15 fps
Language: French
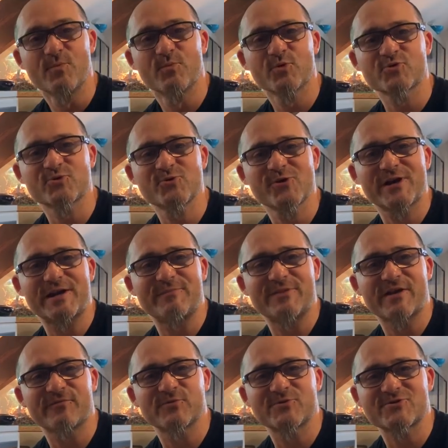Bonjour et
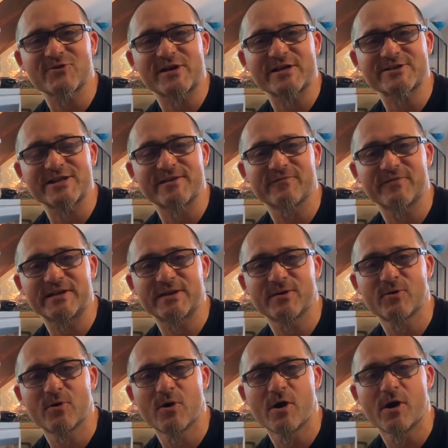bienvenue sur la chaîne
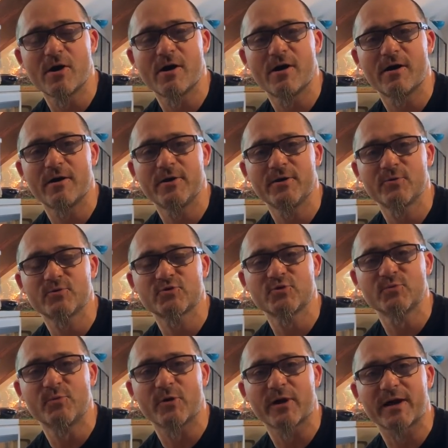vidéo euh,
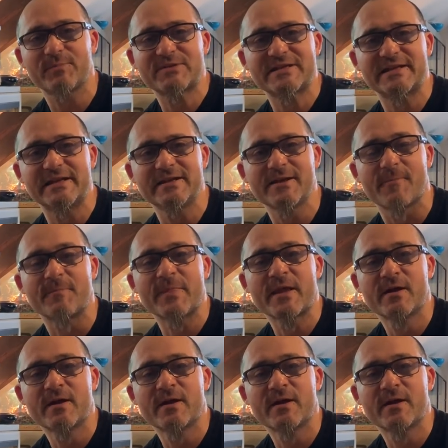YouTube Reptiline.